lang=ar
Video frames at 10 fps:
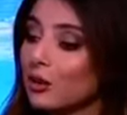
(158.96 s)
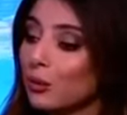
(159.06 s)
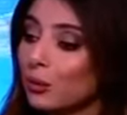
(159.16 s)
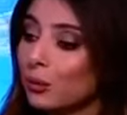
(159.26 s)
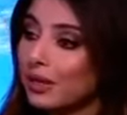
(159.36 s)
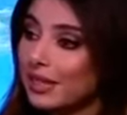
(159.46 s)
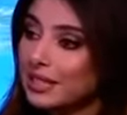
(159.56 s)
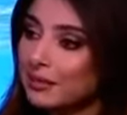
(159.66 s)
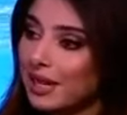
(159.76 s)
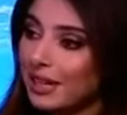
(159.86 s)

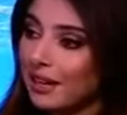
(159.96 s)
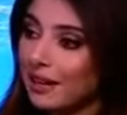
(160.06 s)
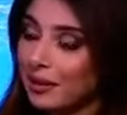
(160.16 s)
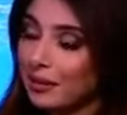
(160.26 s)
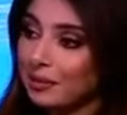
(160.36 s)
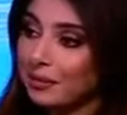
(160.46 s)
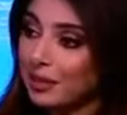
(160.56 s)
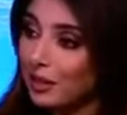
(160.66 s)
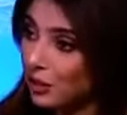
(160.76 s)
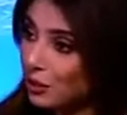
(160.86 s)
وبالنسبه لمين
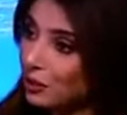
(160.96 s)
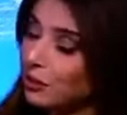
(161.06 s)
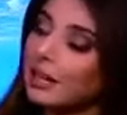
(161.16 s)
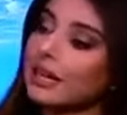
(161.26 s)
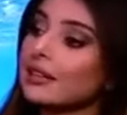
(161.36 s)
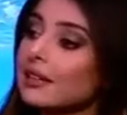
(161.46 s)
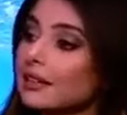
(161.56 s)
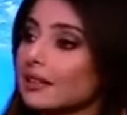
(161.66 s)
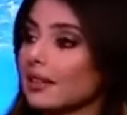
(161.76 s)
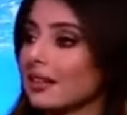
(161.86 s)
بدي اشكر
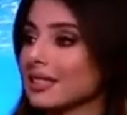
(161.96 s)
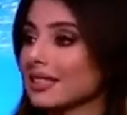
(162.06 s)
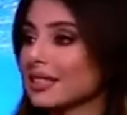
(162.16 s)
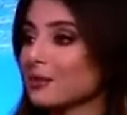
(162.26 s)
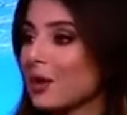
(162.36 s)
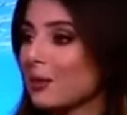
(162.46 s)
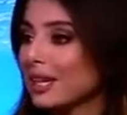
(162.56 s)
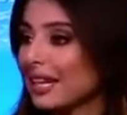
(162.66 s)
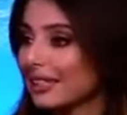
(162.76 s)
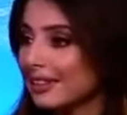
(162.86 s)
اكيد الاستاذ
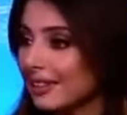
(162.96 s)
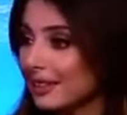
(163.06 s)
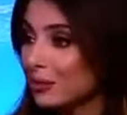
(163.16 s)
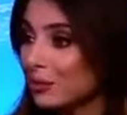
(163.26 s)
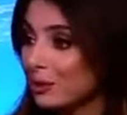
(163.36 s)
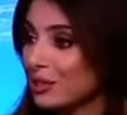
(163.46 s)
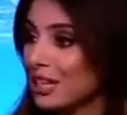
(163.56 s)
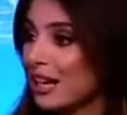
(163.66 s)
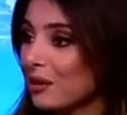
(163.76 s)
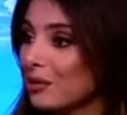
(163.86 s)
مروان حداد
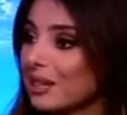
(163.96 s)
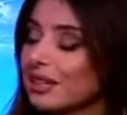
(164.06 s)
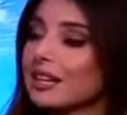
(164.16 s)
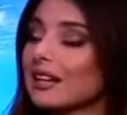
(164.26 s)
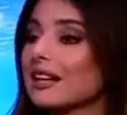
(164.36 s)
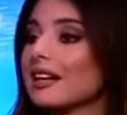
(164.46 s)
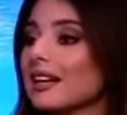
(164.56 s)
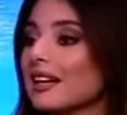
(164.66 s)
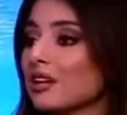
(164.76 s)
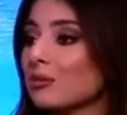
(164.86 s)
منتج العمل
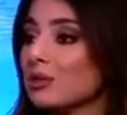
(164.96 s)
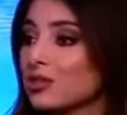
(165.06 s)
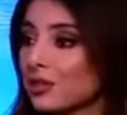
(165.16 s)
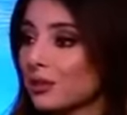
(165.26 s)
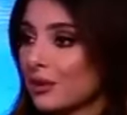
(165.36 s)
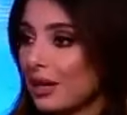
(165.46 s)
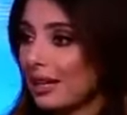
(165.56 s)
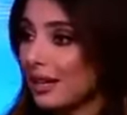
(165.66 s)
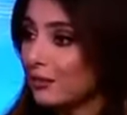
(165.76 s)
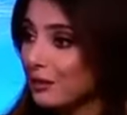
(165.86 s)
بشكره
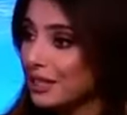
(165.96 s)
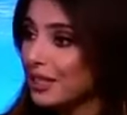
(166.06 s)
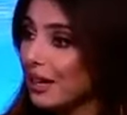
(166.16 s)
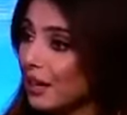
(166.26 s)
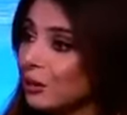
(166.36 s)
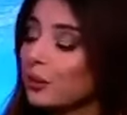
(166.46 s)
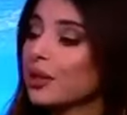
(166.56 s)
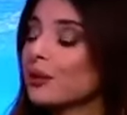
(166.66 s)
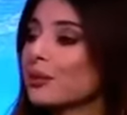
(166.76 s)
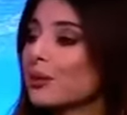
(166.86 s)
على هالفرصة
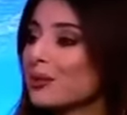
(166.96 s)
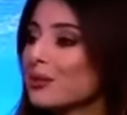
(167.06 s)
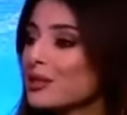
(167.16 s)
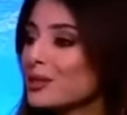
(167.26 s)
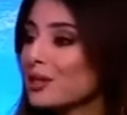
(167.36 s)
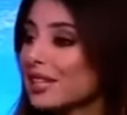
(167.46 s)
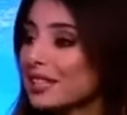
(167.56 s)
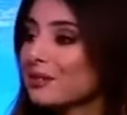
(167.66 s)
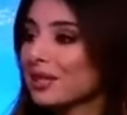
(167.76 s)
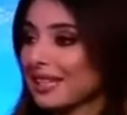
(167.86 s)
الحلوة وبشكر
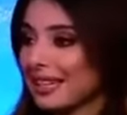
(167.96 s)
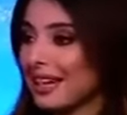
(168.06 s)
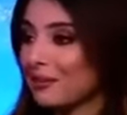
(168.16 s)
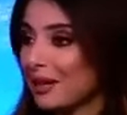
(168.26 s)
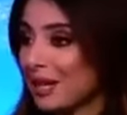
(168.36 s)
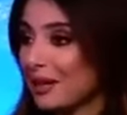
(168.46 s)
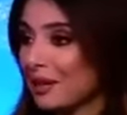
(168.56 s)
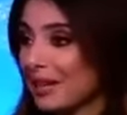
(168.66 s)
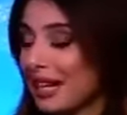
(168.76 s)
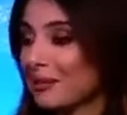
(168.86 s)
كاتبة
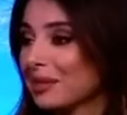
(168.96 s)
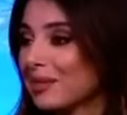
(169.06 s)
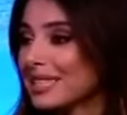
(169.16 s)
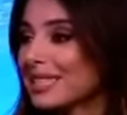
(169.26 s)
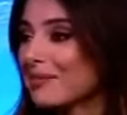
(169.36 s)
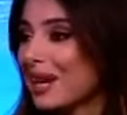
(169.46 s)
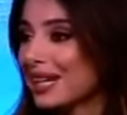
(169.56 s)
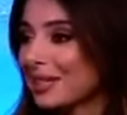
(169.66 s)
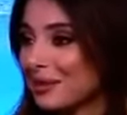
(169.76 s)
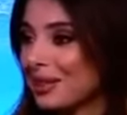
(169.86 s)
العمل واللي عم بتمثل
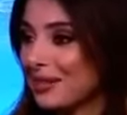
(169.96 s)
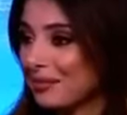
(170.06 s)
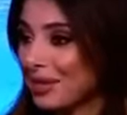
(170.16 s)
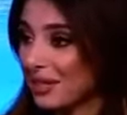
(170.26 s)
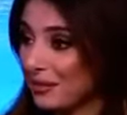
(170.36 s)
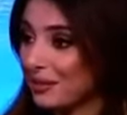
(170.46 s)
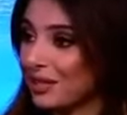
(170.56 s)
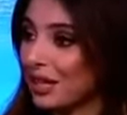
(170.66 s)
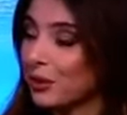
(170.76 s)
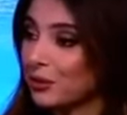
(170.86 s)
معنا دور أمي
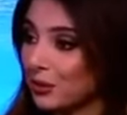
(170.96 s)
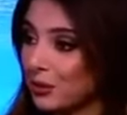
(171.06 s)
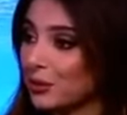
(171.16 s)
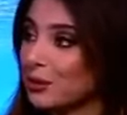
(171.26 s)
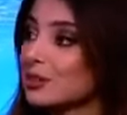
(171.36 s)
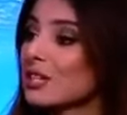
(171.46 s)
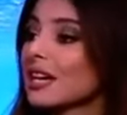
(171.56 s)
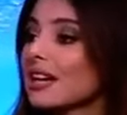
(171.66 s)
فيفيان أنطونيوس